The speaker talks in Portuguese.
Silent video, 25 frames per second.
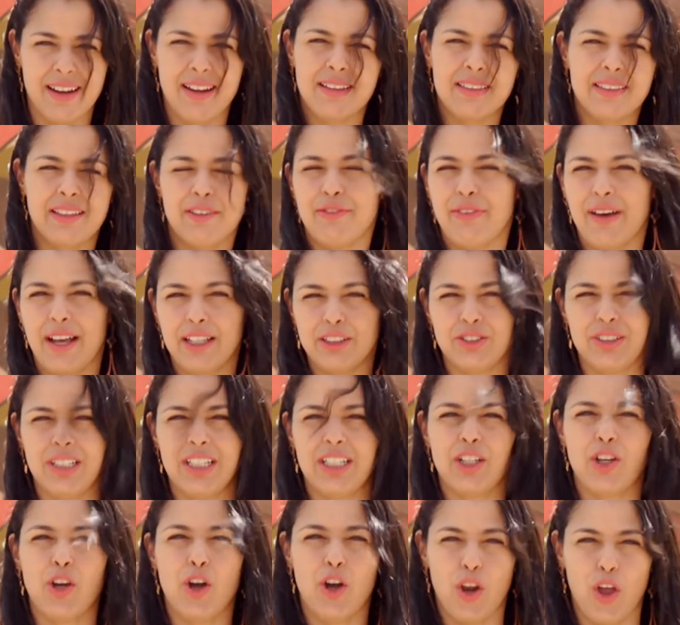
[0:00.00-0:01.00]
artefatos
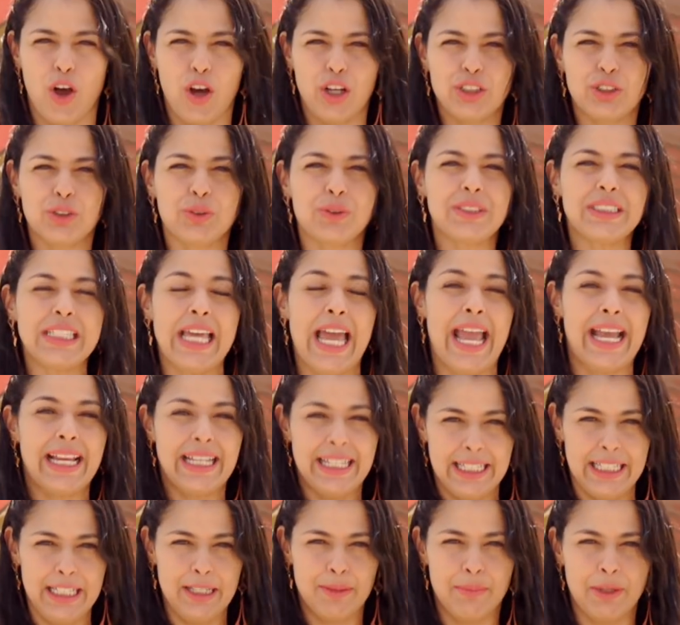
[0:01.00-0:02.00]
arqueológicos é
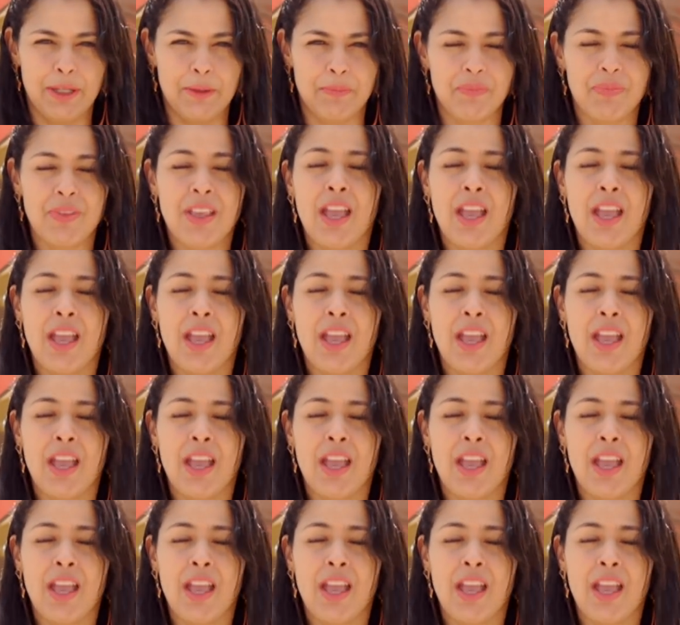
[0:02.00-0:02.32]
crime